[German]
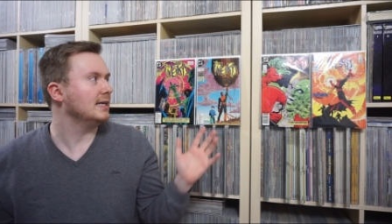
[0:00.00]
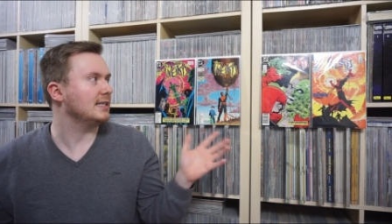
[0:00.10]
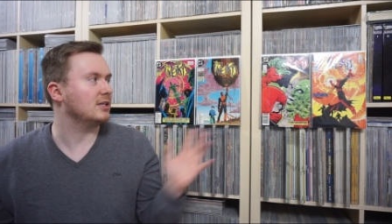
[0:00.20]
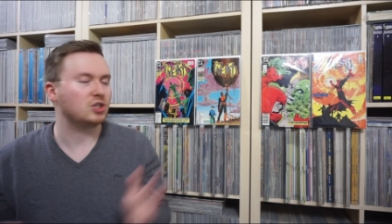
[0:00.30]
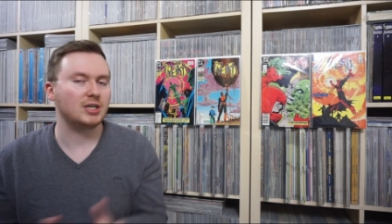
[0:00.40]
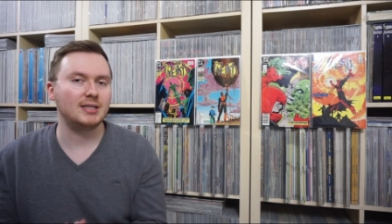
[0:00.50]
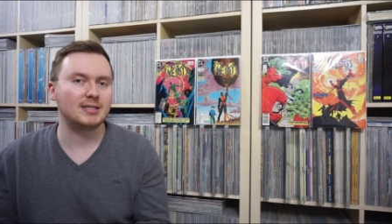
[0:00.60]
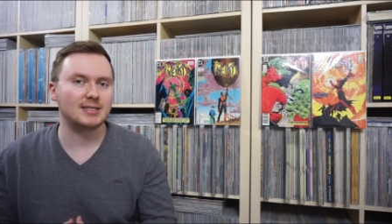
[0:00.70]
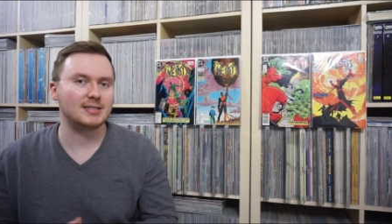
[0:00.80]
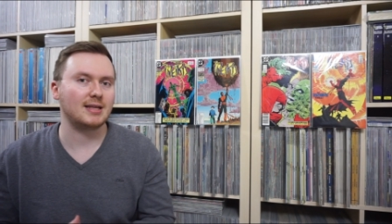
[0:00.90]
Die
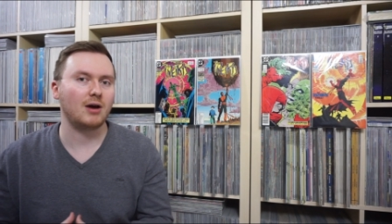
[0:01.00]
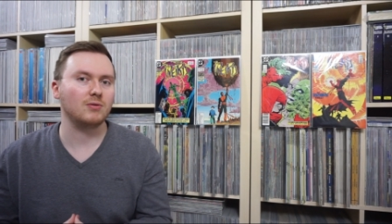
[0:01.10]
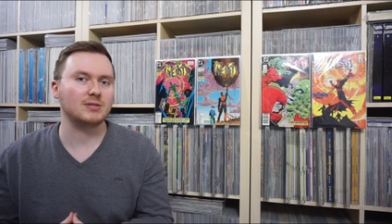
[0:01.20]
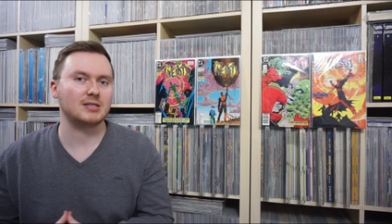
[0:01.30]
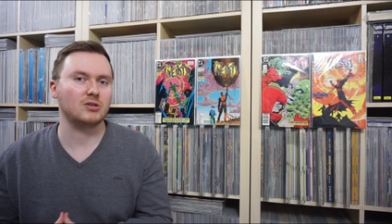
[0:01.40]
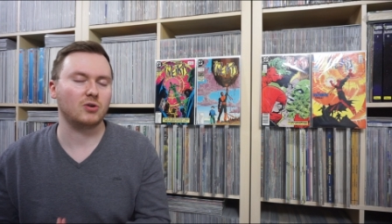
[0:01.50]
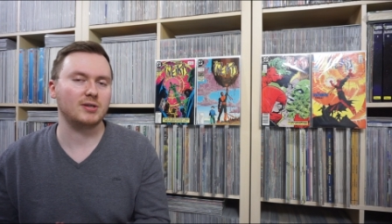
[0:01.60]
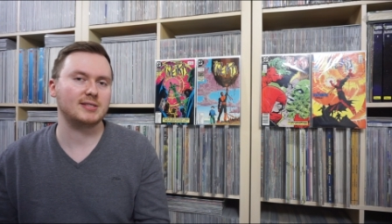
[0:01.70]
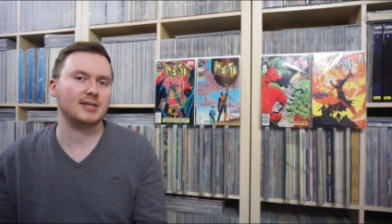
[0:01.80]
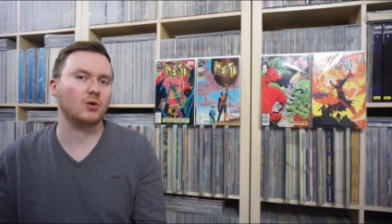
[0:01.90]
Geschichte ist aus
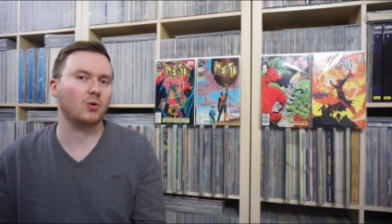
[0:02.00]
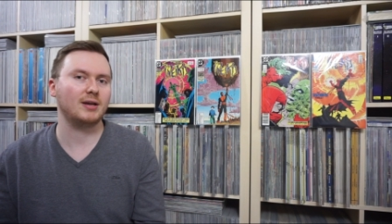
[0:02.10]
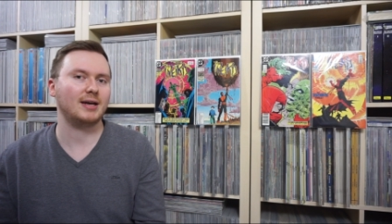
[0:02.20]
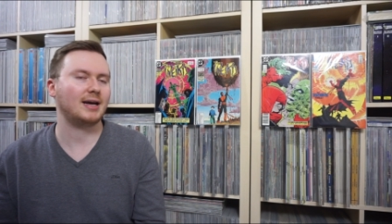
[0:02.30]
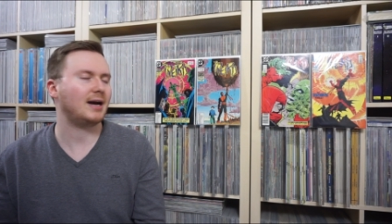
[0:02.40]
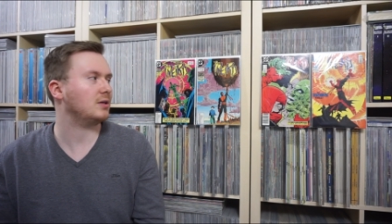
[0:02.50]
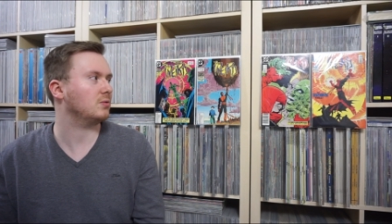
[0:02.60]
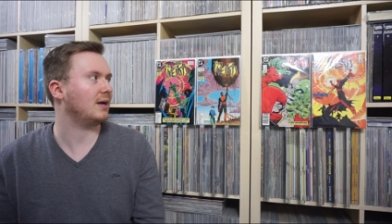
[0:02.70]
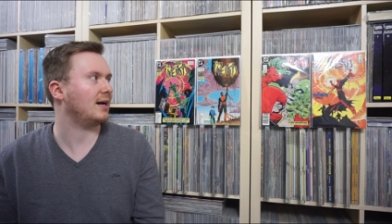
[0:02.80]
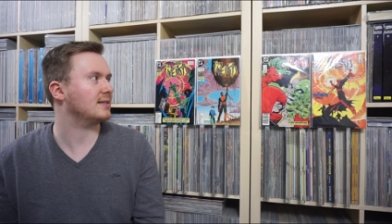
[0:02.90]

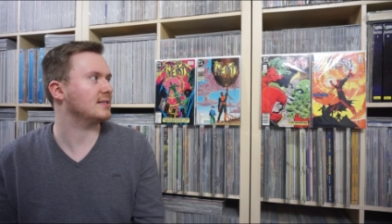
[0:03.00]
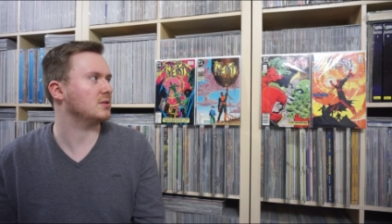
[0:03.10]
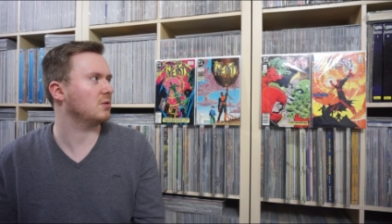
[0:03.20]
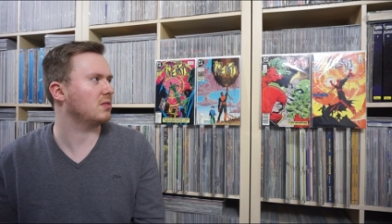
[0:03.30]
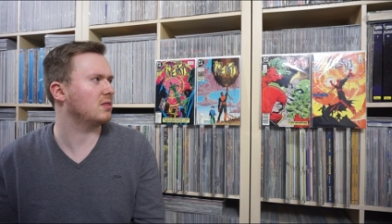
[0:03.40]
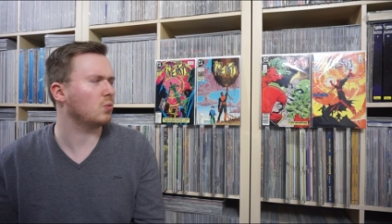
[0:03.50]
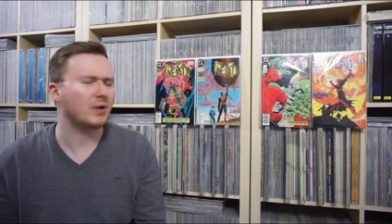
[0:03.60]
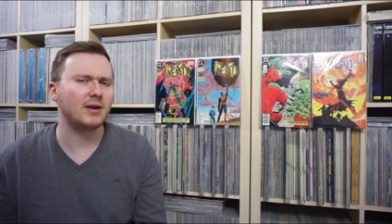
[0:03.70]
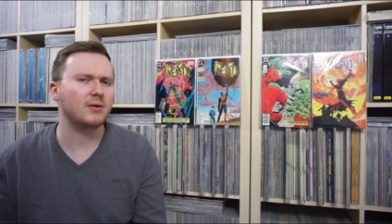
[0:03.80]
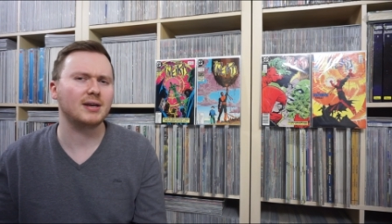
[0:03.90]
1988 und The
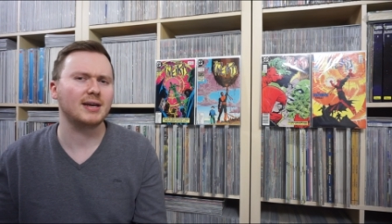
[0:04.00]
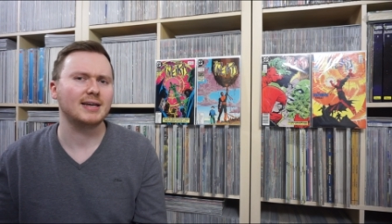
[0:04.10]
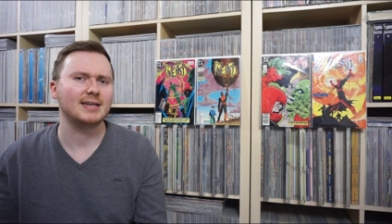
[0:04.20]
Weird